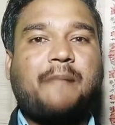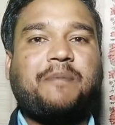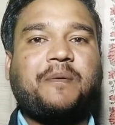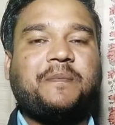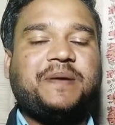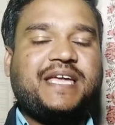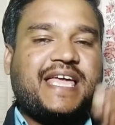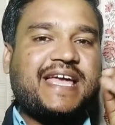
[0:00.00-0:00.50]
आप
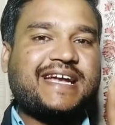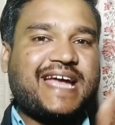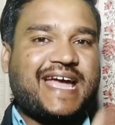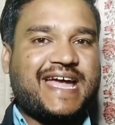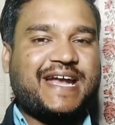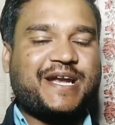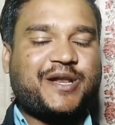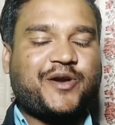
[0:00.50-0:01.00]
भी एक
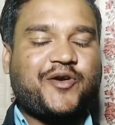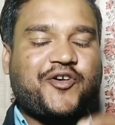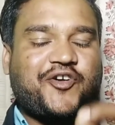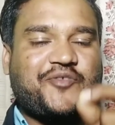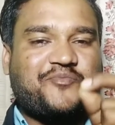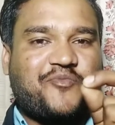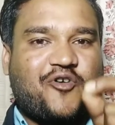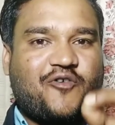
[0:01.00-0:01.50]

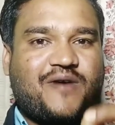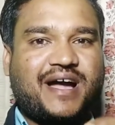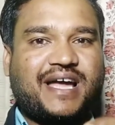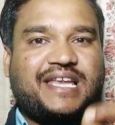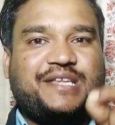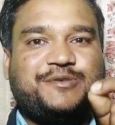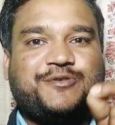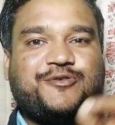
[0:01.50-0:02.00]
एंड्रॉयड
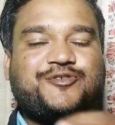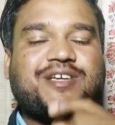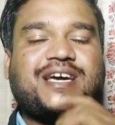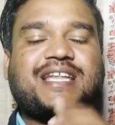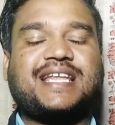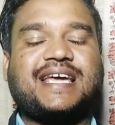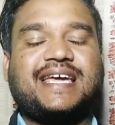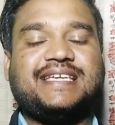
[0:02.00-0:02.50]
मोबाइल
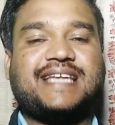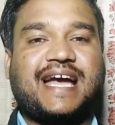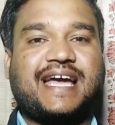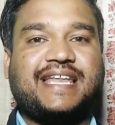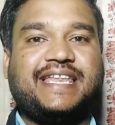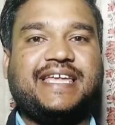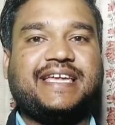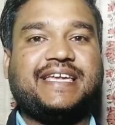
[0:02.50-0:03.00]
यूजर हैं
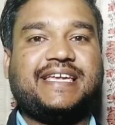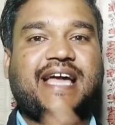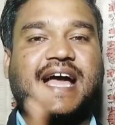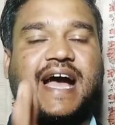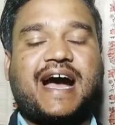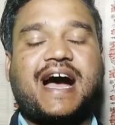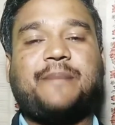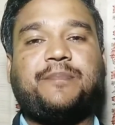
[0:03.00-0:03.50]
यानी कि
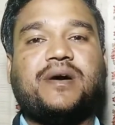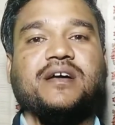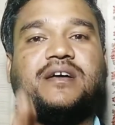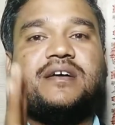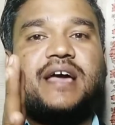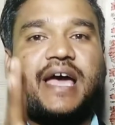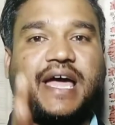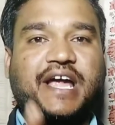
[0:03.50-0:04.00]
आप
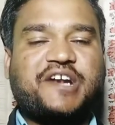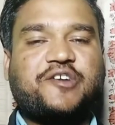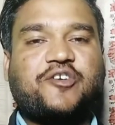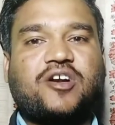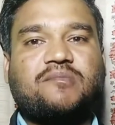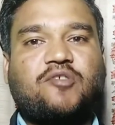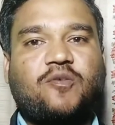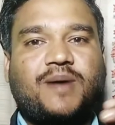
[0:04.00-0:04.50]

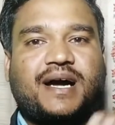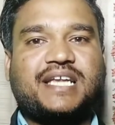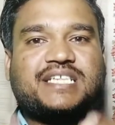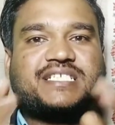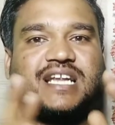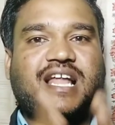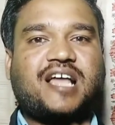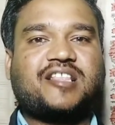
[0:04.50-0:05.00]
एंड्रॉयड
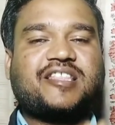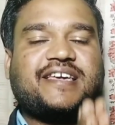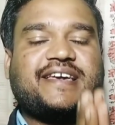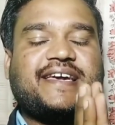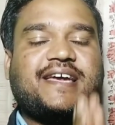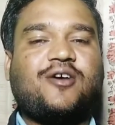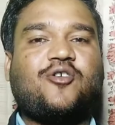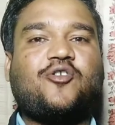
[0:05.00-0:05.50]
मोबाइल चलाते
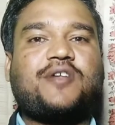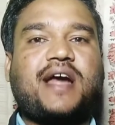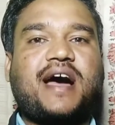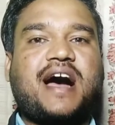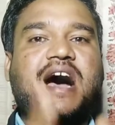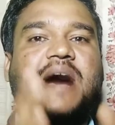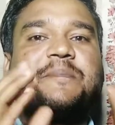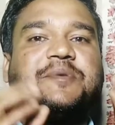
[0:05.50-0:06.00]
हैं
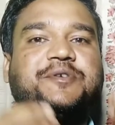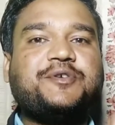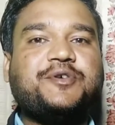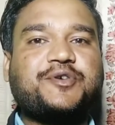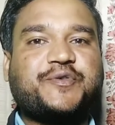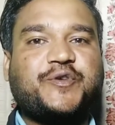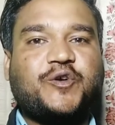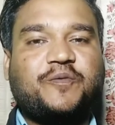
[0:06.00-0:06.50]
और आप
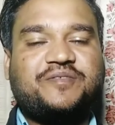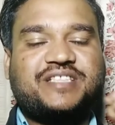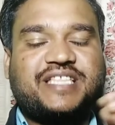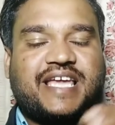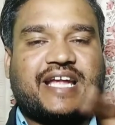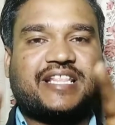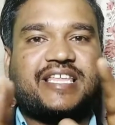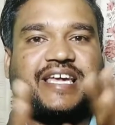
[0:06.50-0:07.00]
यूट्यूब
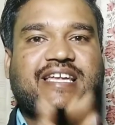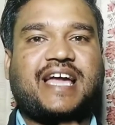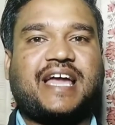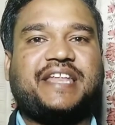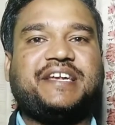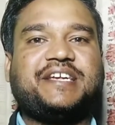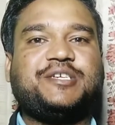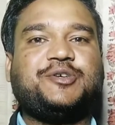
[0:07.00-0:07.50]
देखते हैं
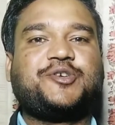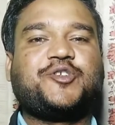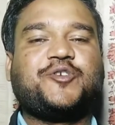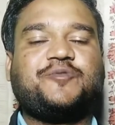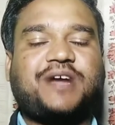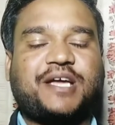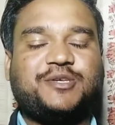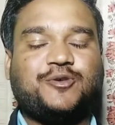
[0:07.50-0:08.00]
यानी कि
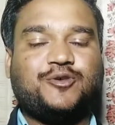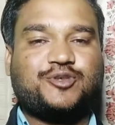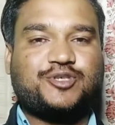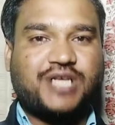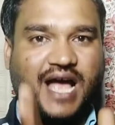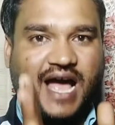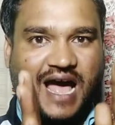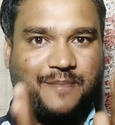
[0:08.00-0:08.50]
यूट्यूब का
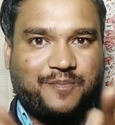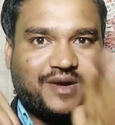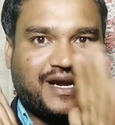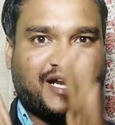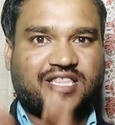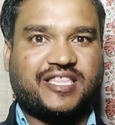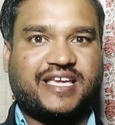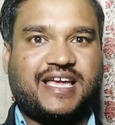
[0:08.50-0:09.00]
यूज आप
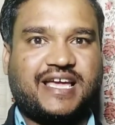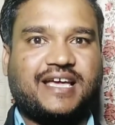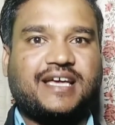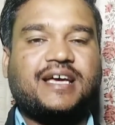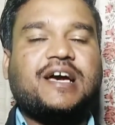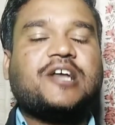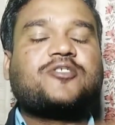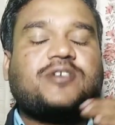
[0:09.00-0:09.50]
करते हैं
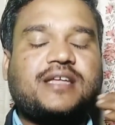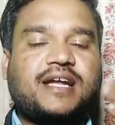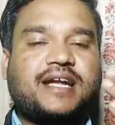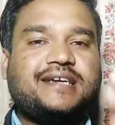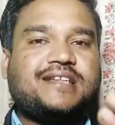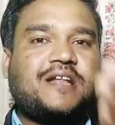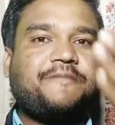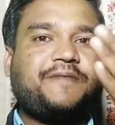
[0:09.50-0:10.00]
तो
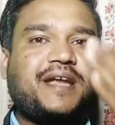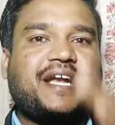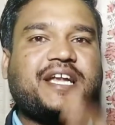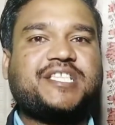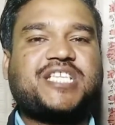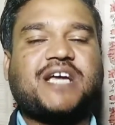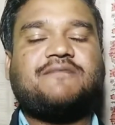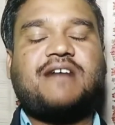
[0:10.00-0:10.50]
यकीनन
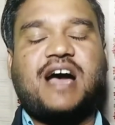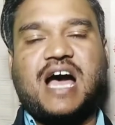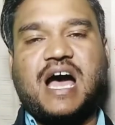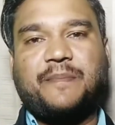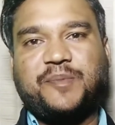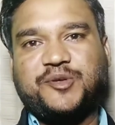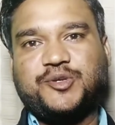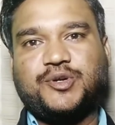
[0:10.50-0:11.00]
फ्रेंड्स जब
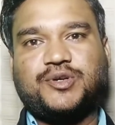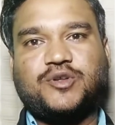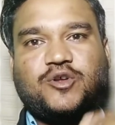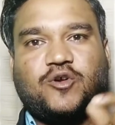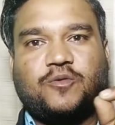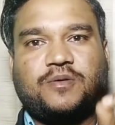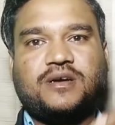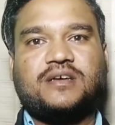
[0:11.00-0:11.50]
आप
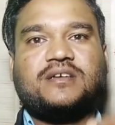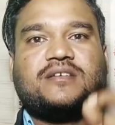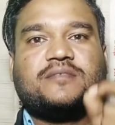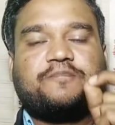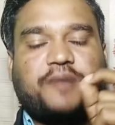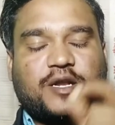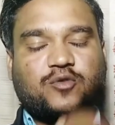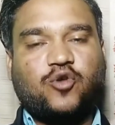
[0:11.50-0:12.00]
यूट्यूब
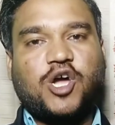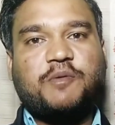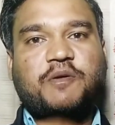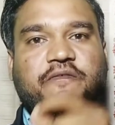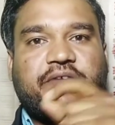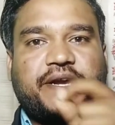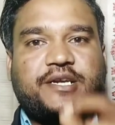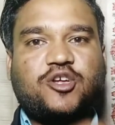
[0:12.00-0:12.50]
पर कोई
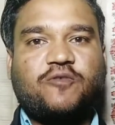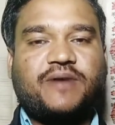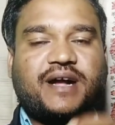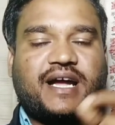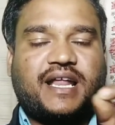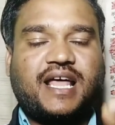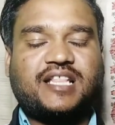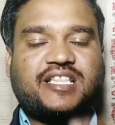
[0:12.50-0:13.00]
भी वीडियो
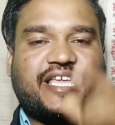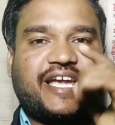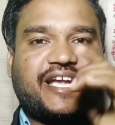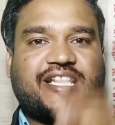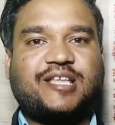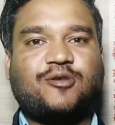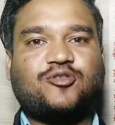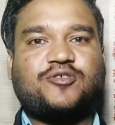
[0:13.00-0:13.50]
वगैरह
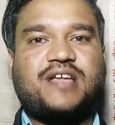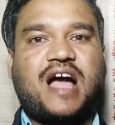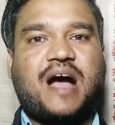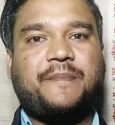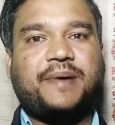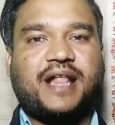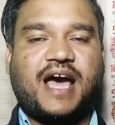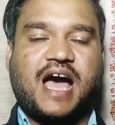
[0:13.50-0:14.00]
देखते हो तो
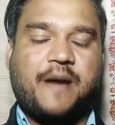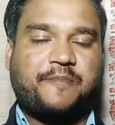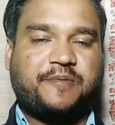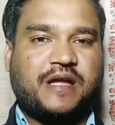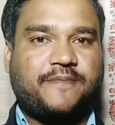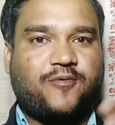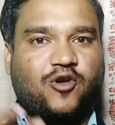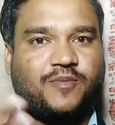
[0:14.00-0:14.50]
यहाँ पर
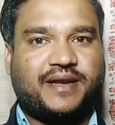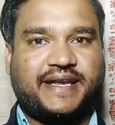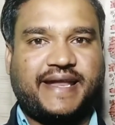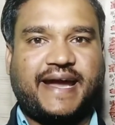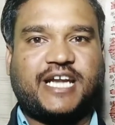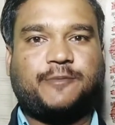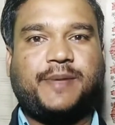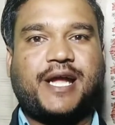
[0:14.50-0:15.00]
आपके फोन में
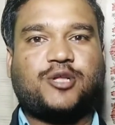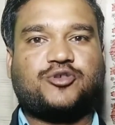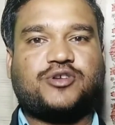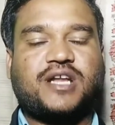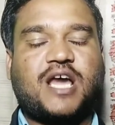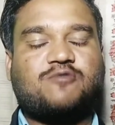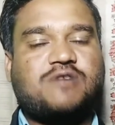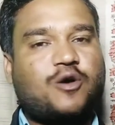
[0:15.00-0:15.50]
नेट पैक तो
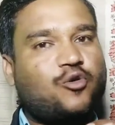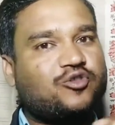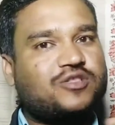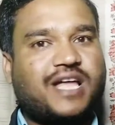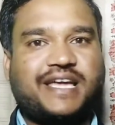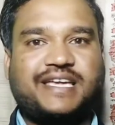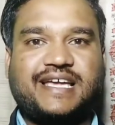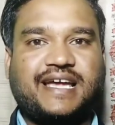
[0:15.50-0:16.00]
डला हुआ
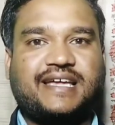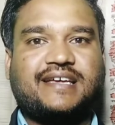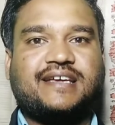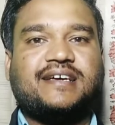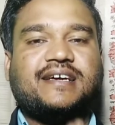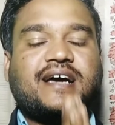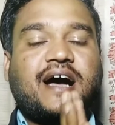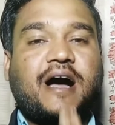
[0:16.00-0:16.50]
होता ही है
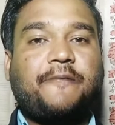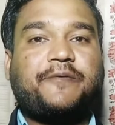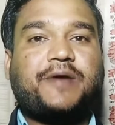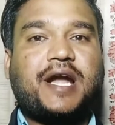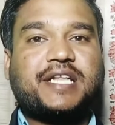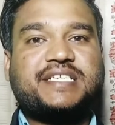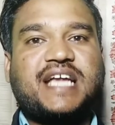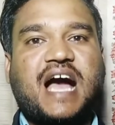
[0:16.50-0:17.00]
अब
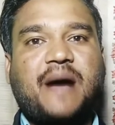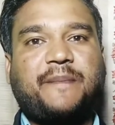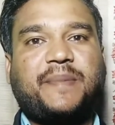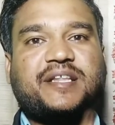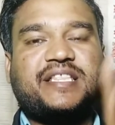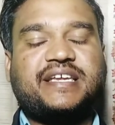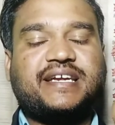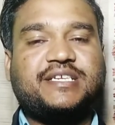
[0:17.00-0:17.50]
फ्रेंड्स यहाँ
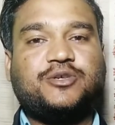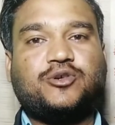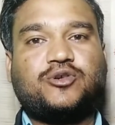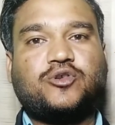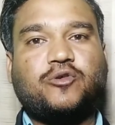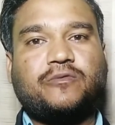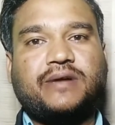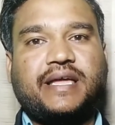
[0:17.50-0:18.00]
पर देखिए
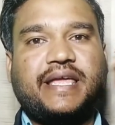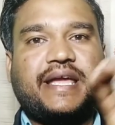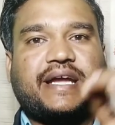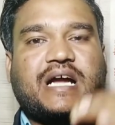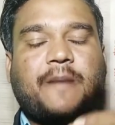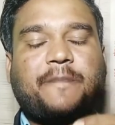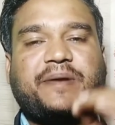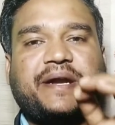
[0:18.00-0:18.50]
यूट्यूब के
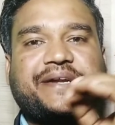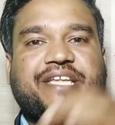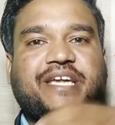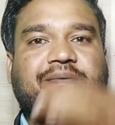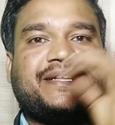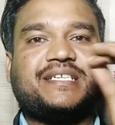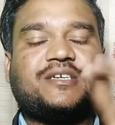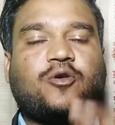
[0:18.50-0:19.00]
एक अपडेट
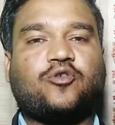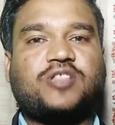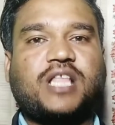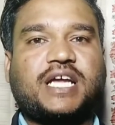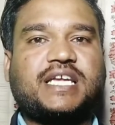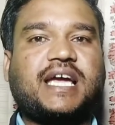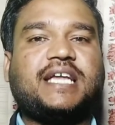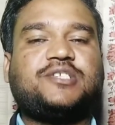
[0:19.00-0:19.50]
की वजह से
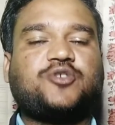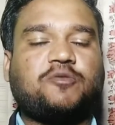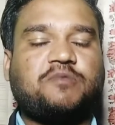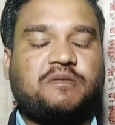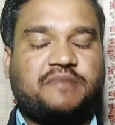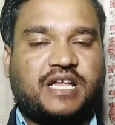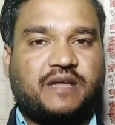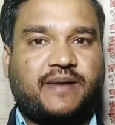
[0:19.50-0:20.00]
होता क्या है जो
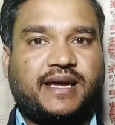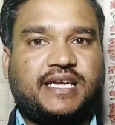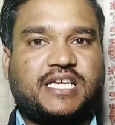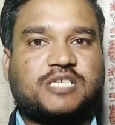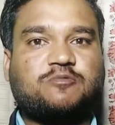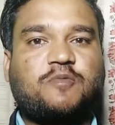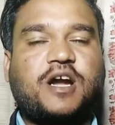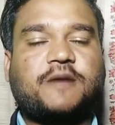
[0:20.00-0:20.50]
भी मेरे
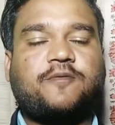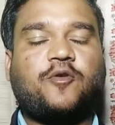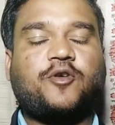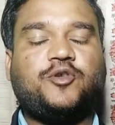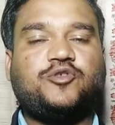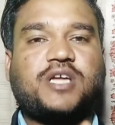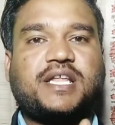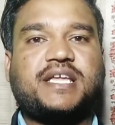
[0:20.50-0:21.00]
भाई
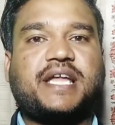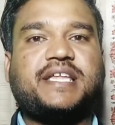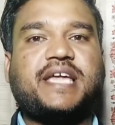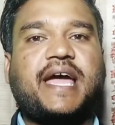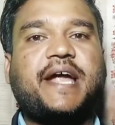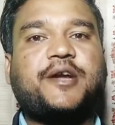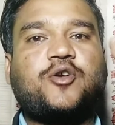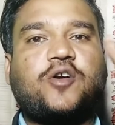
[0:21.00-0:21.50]
स्मार्टफोन यूजर है
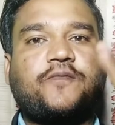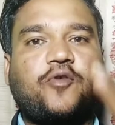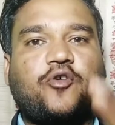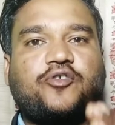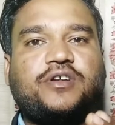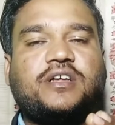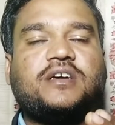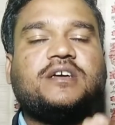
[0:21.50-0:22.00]
यानी एंड्रॉयड
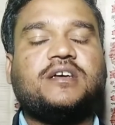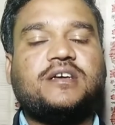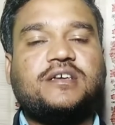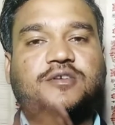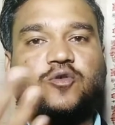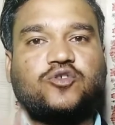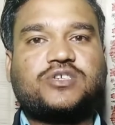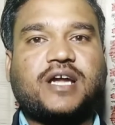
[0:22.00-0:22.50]
फोन
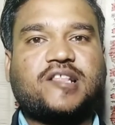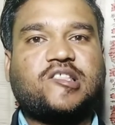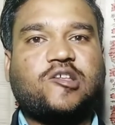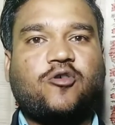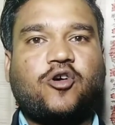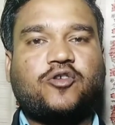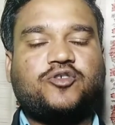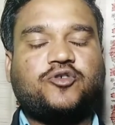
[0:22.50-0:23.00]
यूज
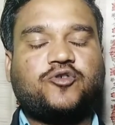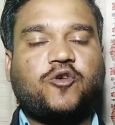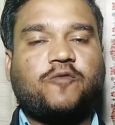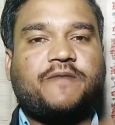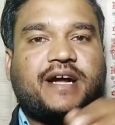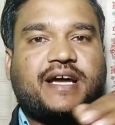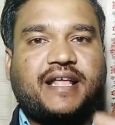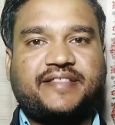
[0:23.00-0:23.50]
करते हैं और
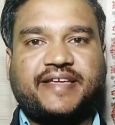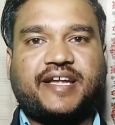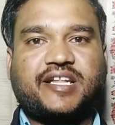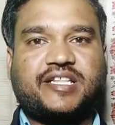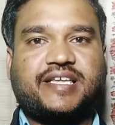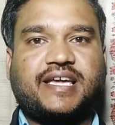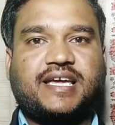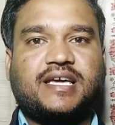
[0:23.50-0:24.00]
यूट्यूब वगैरह
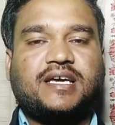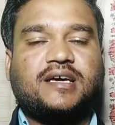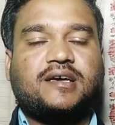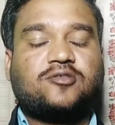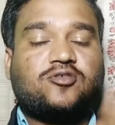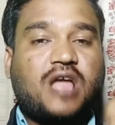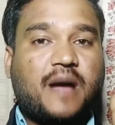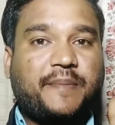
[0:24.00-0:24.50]
देखते हैं
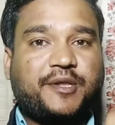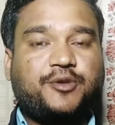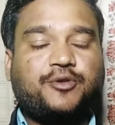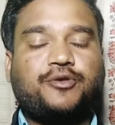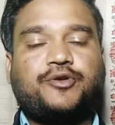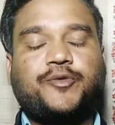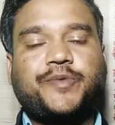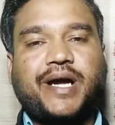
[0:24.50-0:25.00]
तो यहाँ पर
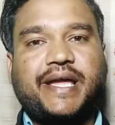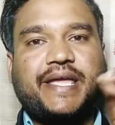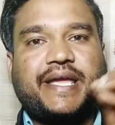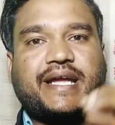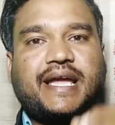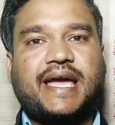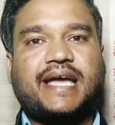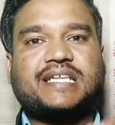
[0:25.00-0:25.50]
यूट्यूब का
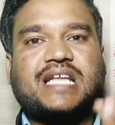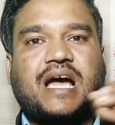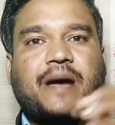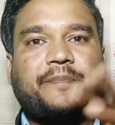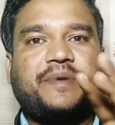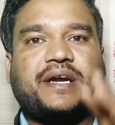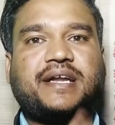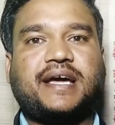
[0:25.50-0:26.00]
एक ऐसा
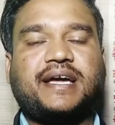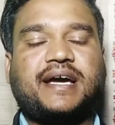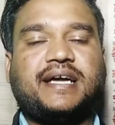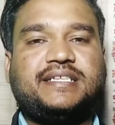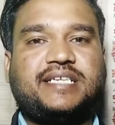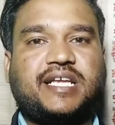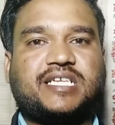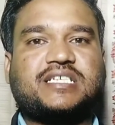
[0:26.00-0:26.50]
अपडेट आया
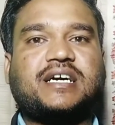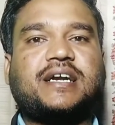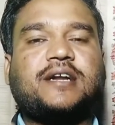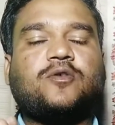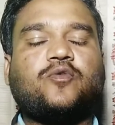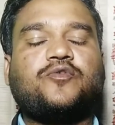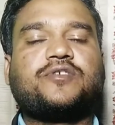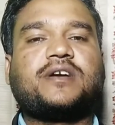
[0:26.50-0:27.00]
है जिस
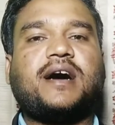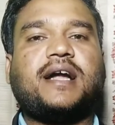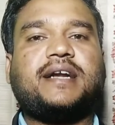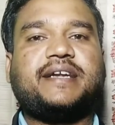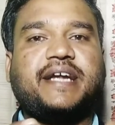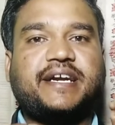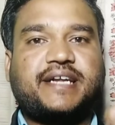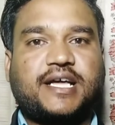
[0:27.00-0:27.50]
कारण उनका
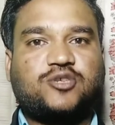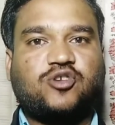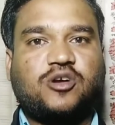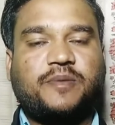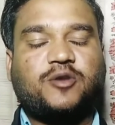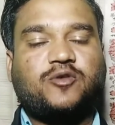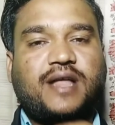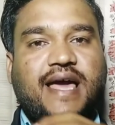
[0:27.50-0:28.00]
डेटा जो
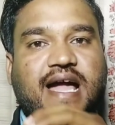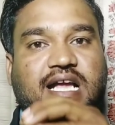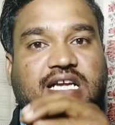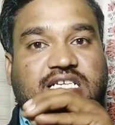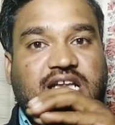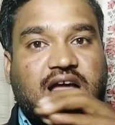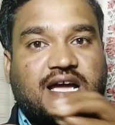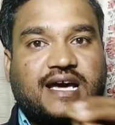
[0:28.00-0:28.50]
है बिल्कुल
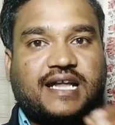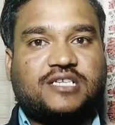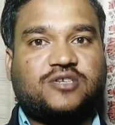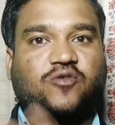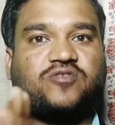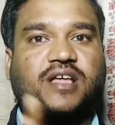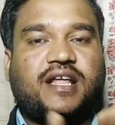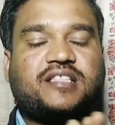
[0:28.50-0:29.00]
एक्स्ट्रा
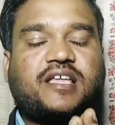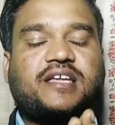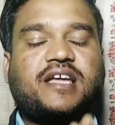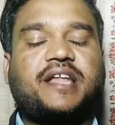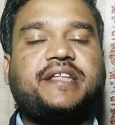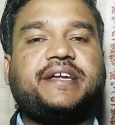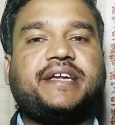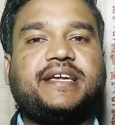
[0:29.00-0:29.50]
खर्च होता रहता है
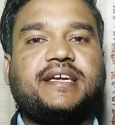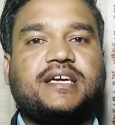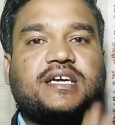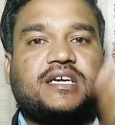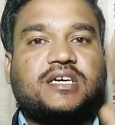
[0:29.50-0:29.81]
यानी कि